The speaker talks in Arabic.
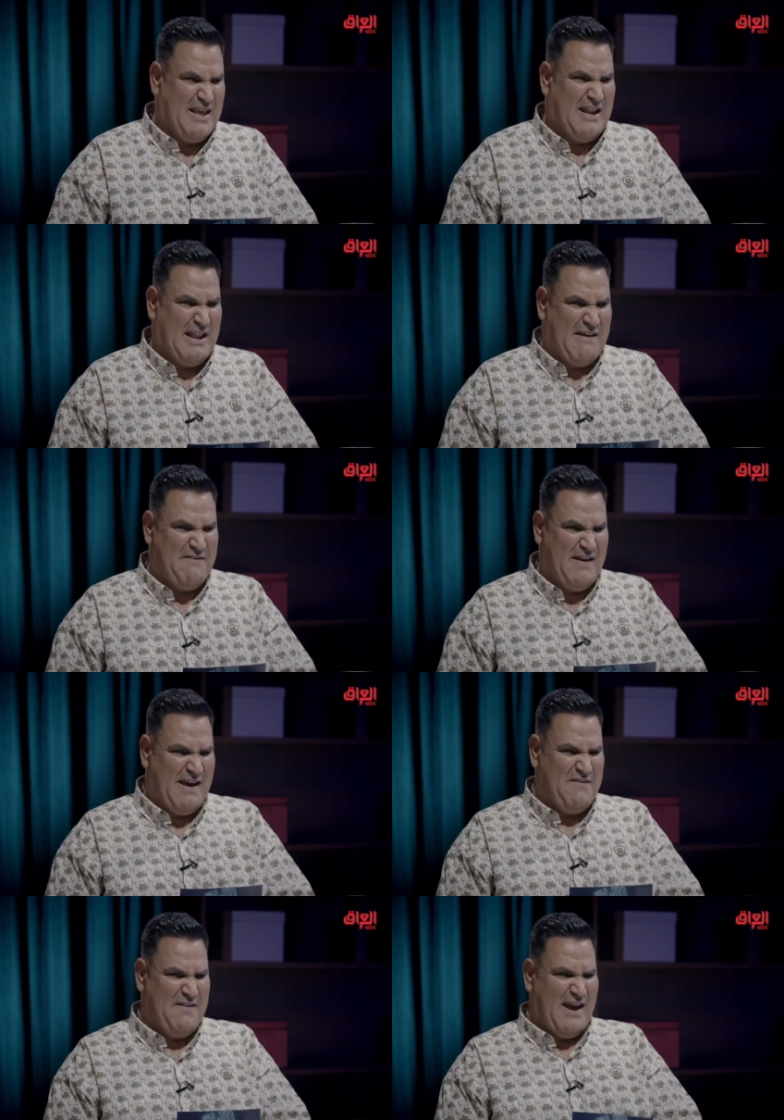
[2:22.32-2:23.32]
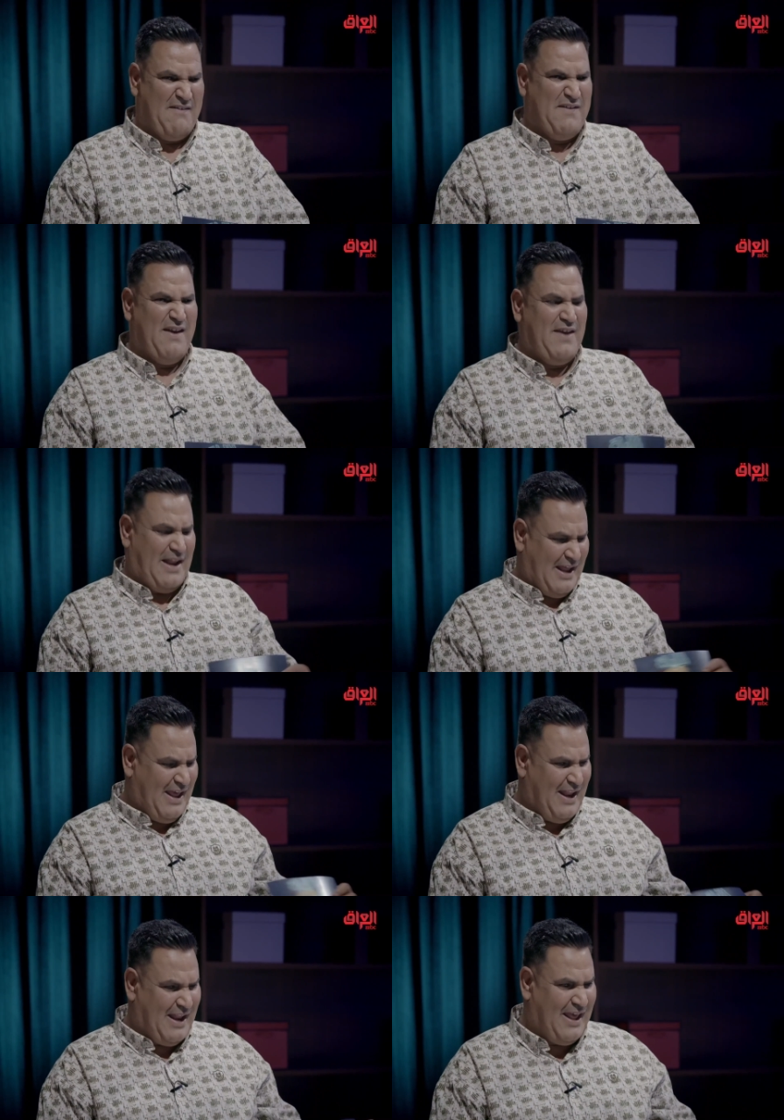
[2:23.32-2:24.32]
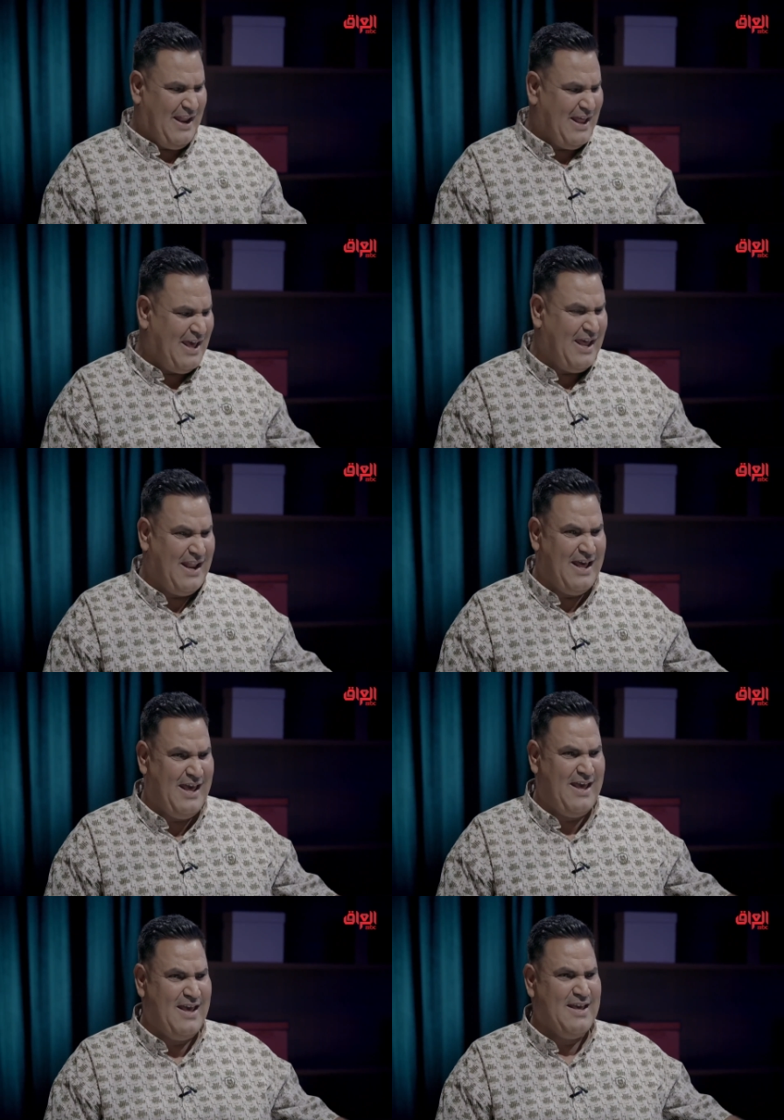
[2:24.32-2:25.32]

يلا عافيه عافيه عافيه يلا يلا يلا يلا